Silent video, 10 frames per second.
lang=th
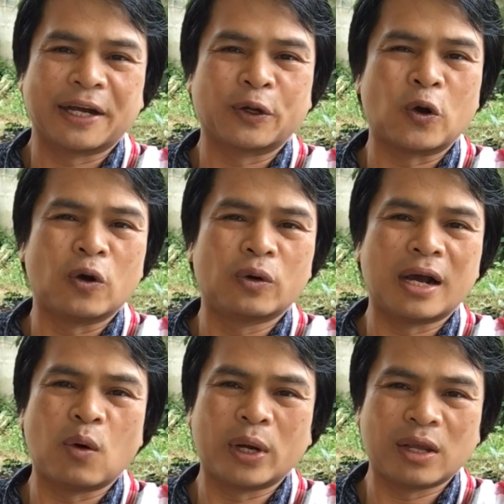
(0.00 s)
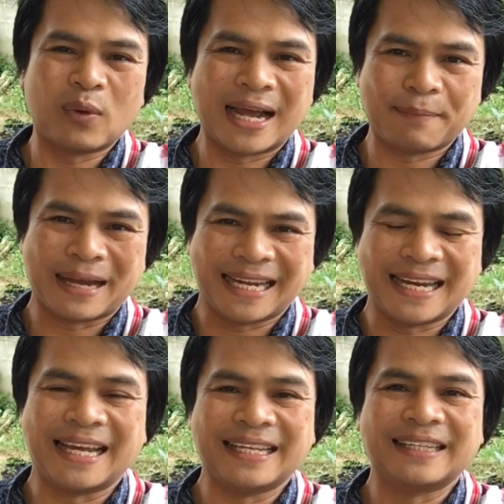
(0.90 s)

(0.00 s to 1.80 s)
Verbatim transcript: นของอวัยวะภายใน